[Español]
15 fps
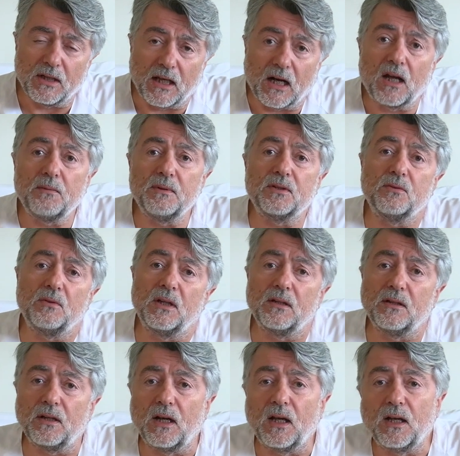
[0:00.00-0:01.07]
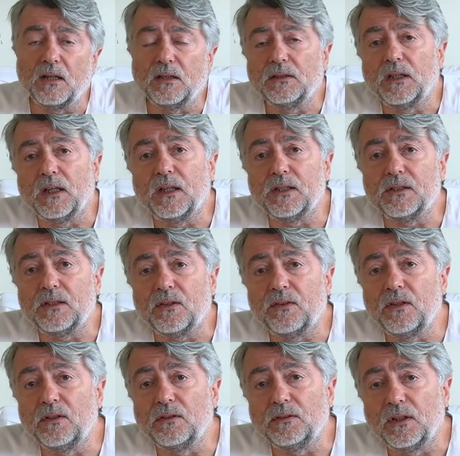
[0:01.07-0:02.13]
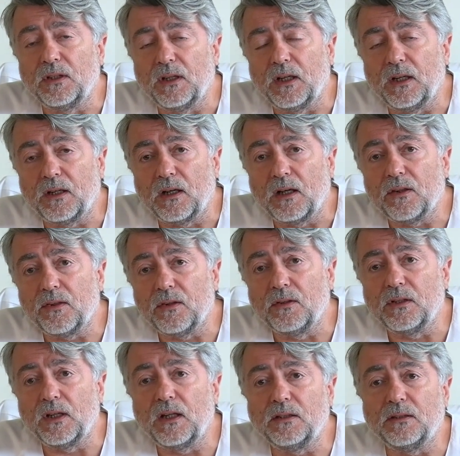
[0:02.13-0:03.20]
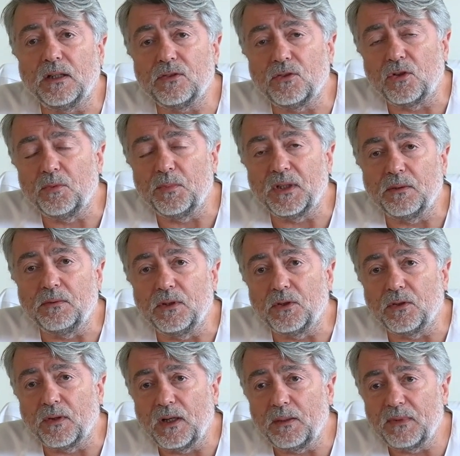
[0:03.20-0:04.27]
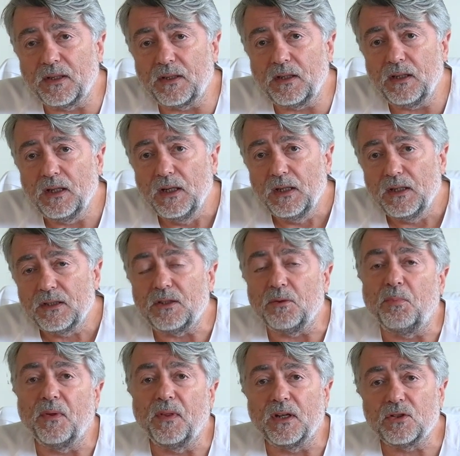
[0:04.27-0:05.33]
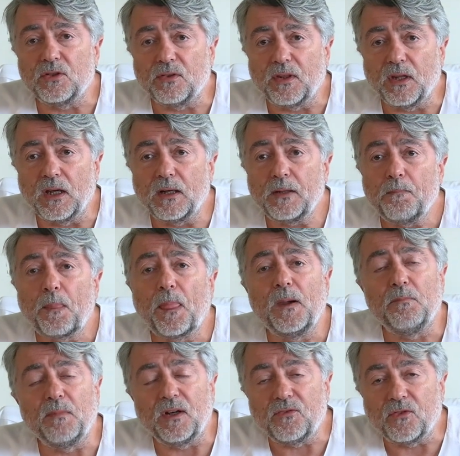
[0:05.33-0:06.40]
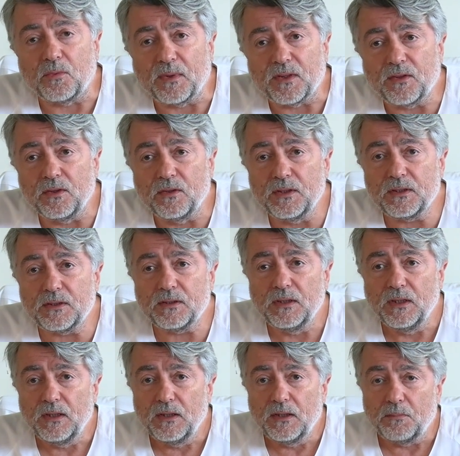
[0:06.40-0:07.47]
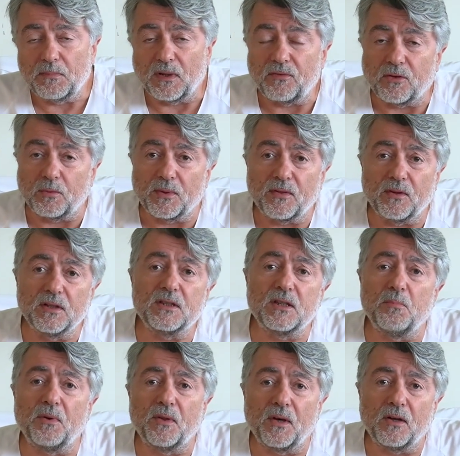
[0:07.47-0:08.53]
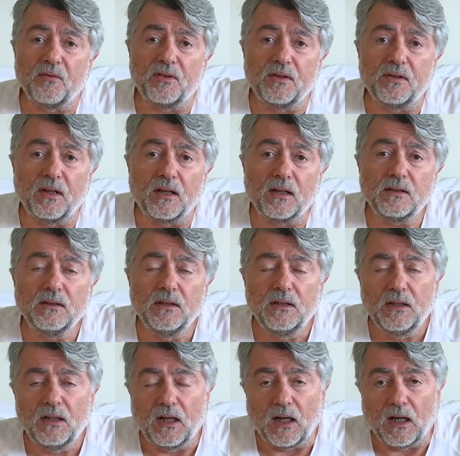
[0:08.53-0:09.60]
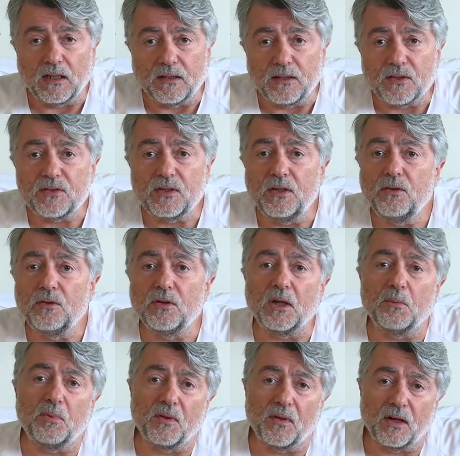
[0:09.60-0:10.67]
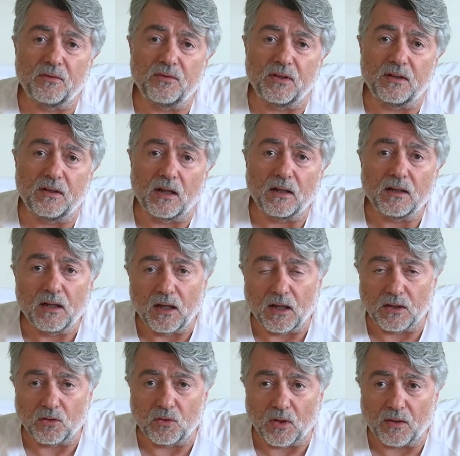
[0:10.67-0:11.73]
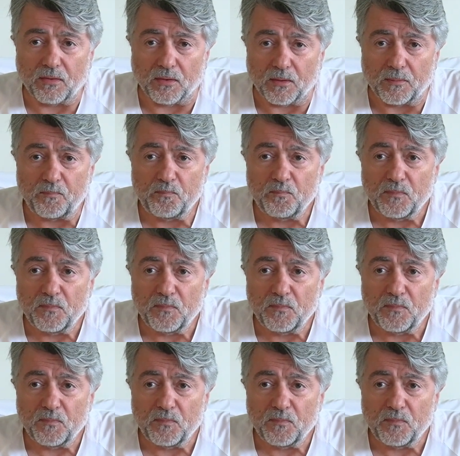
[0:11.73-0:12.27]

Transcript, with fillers: graves durante la gestación en relación al trastorno metabólico de la madre, se pueden asociar malformaciones, malformaciones que pueden afectar al intestino o que pueden afectar al corazón.